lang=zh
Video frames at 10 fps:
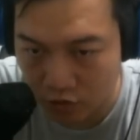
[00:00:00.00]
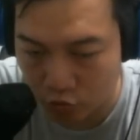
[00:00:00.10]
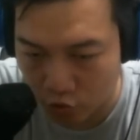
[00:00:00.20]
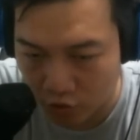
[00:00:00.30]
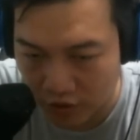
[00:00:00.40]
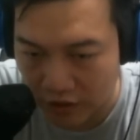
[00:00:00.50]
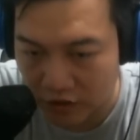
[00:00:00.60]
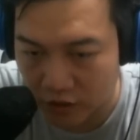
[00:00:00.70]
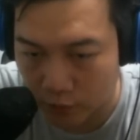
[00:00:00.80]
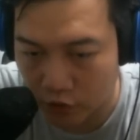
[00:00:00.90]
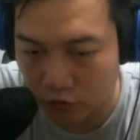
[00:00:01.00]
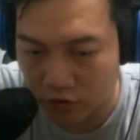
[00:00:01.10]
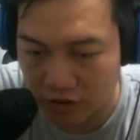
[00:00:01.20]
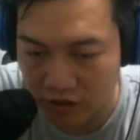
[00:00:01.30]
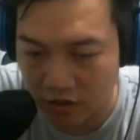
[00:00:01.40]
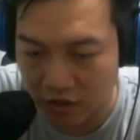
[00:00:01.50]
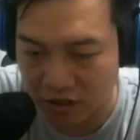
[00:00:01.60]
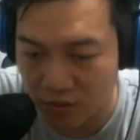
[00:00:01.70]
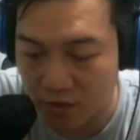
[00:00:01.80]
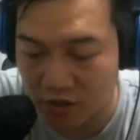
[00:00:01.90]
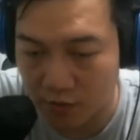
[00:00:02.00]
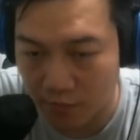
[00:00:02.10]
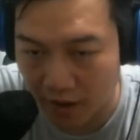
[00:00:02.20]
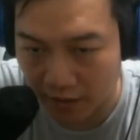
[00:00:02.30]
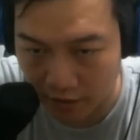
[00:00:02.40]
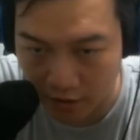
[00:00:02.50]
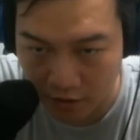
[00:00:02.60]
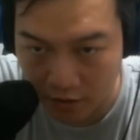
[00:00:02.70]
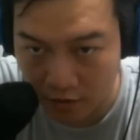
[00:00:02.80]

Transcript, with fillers: 决定什么时候秦葛雷这边是满的。